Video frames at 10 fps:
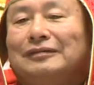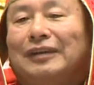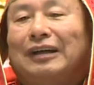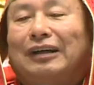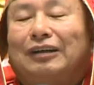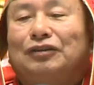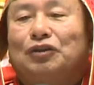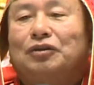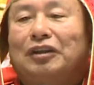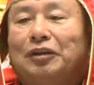啊，
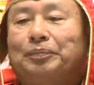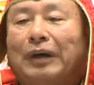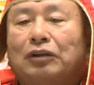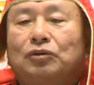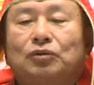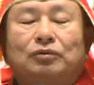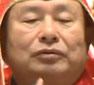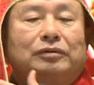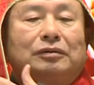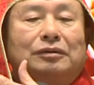就可以帮助
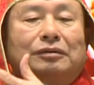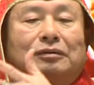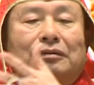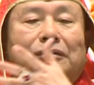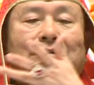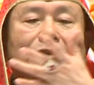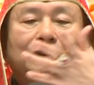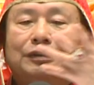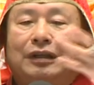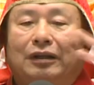
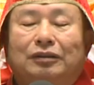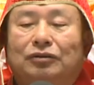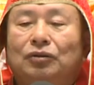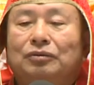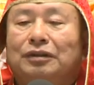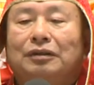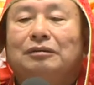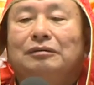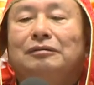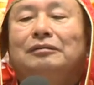其他的众生。
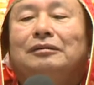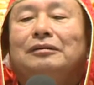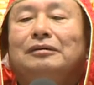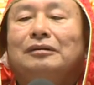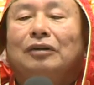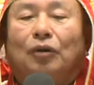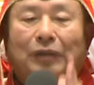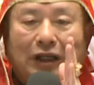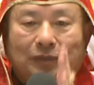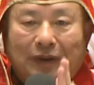Om
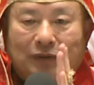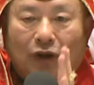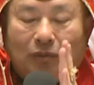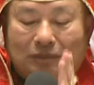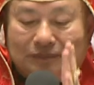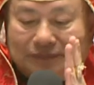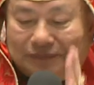n a m a h